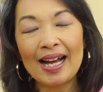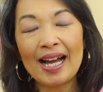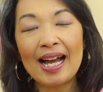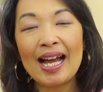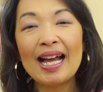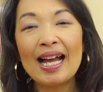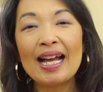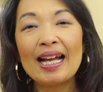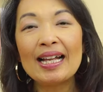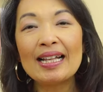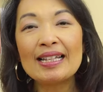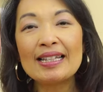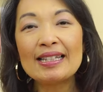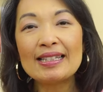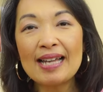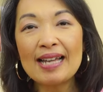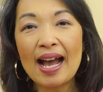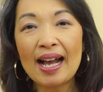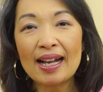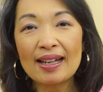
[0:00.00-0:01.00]
คะ
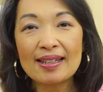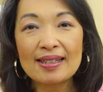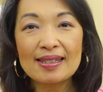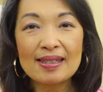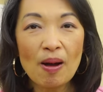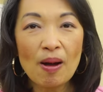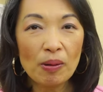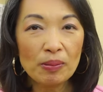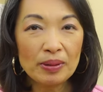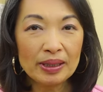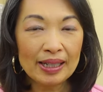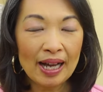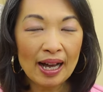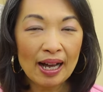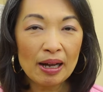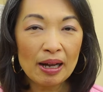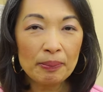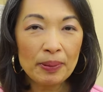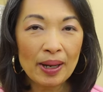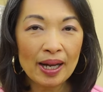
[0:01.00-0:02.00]
จาก
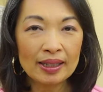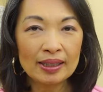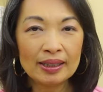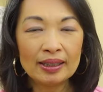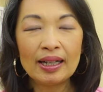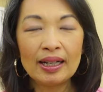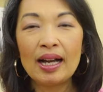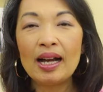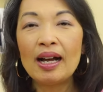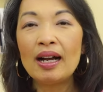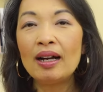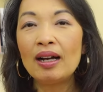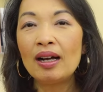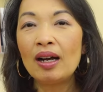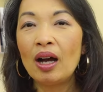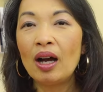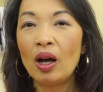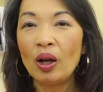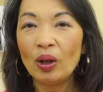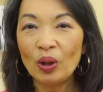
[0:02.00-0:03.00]

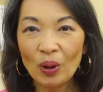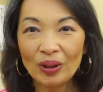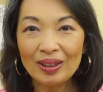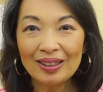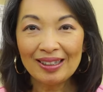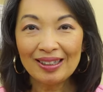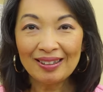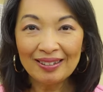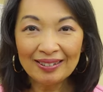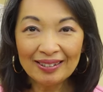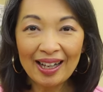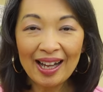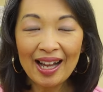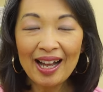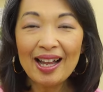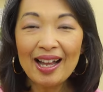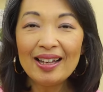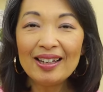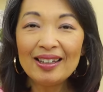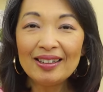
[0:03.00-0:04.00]
25,000 ลดเหลือ
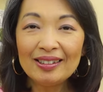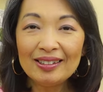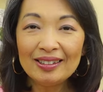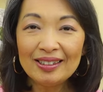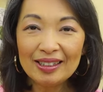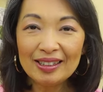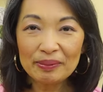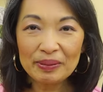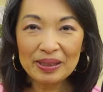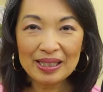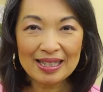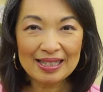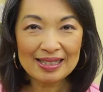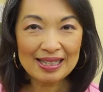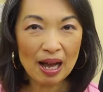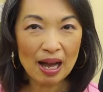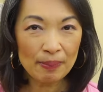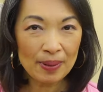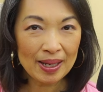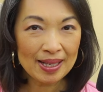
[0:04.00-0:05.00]

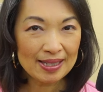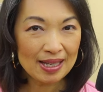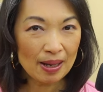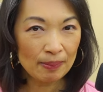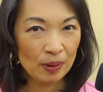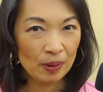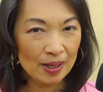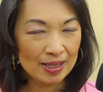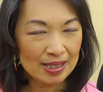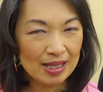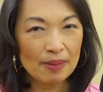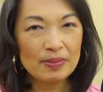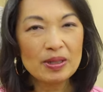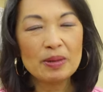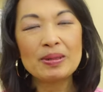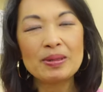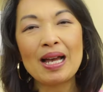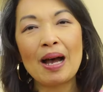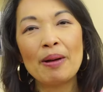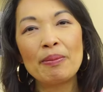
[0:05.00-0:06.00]
13,333
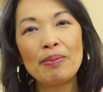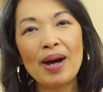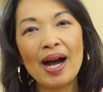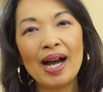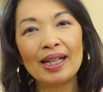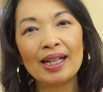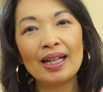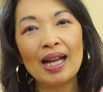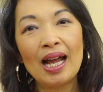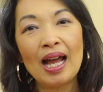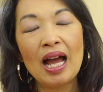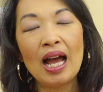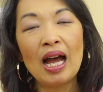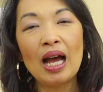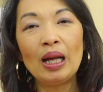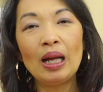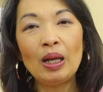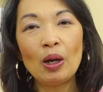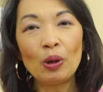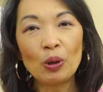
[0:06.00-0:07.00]
บาท
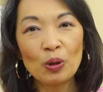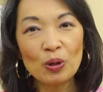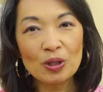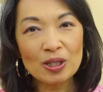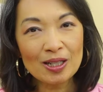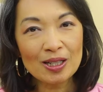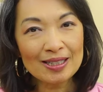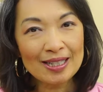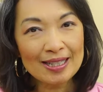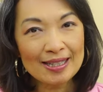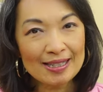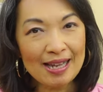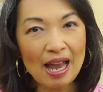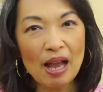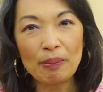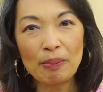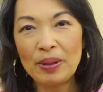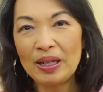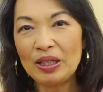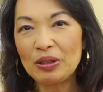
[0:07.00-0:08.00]
แล้วโค้ชก็จะแจ
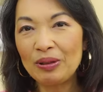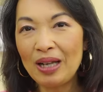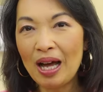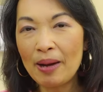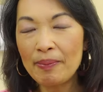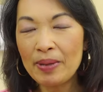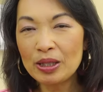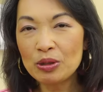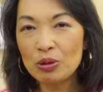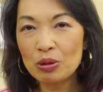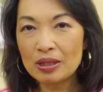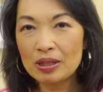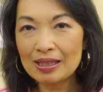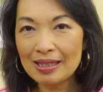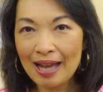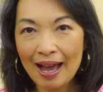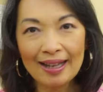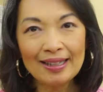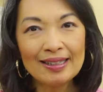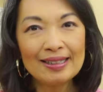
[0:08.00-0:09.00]
กเพนดูลัมให้ทุก
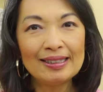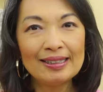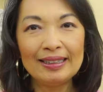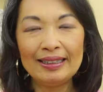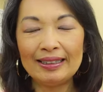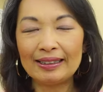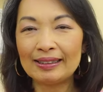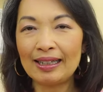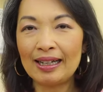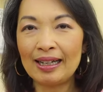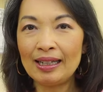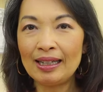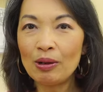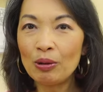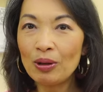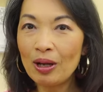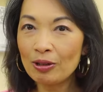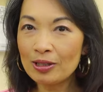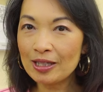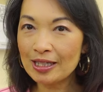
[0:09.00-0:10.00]
ท่านเลยนะคะ เรา
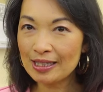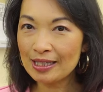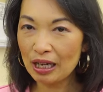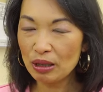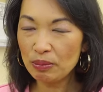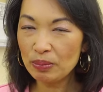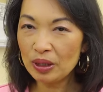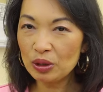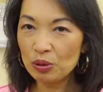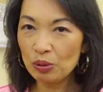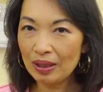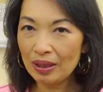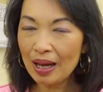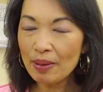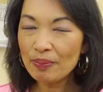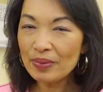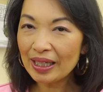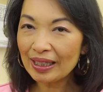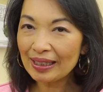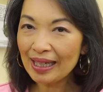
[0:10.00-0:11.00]
เราจะใช้เพนดูลั
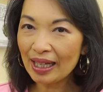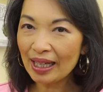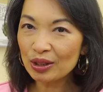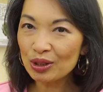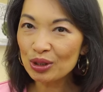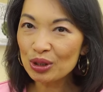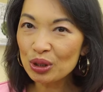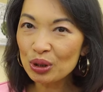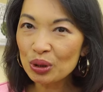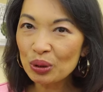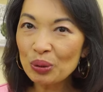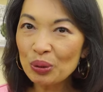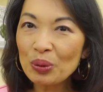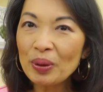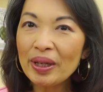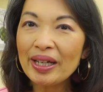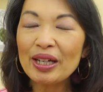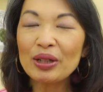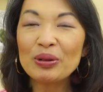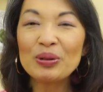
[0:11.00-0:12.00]
มในการช่
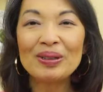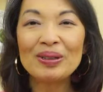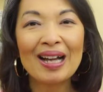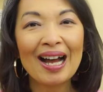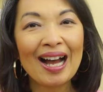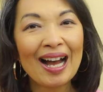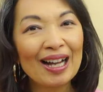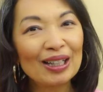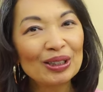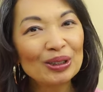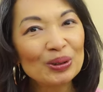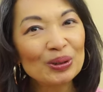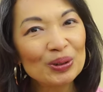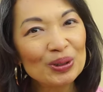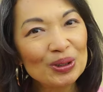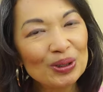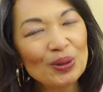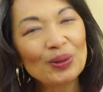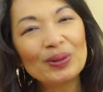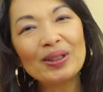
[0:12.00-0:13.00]
วยให้คุณหาตัว
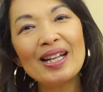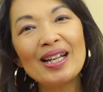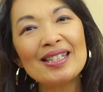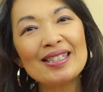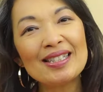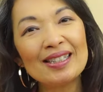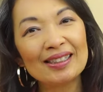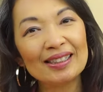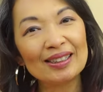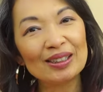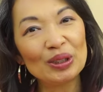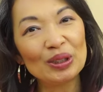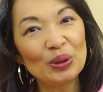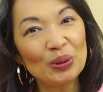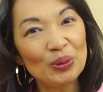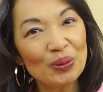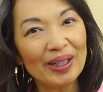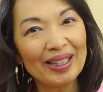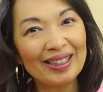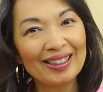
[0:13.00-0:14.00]
ตนให้เจอ
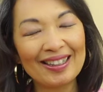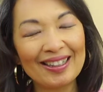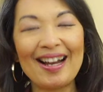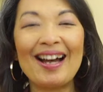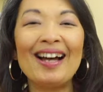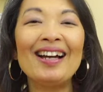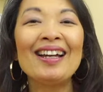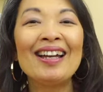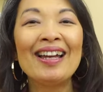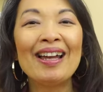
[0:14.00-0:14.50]
ด้วยนะคะ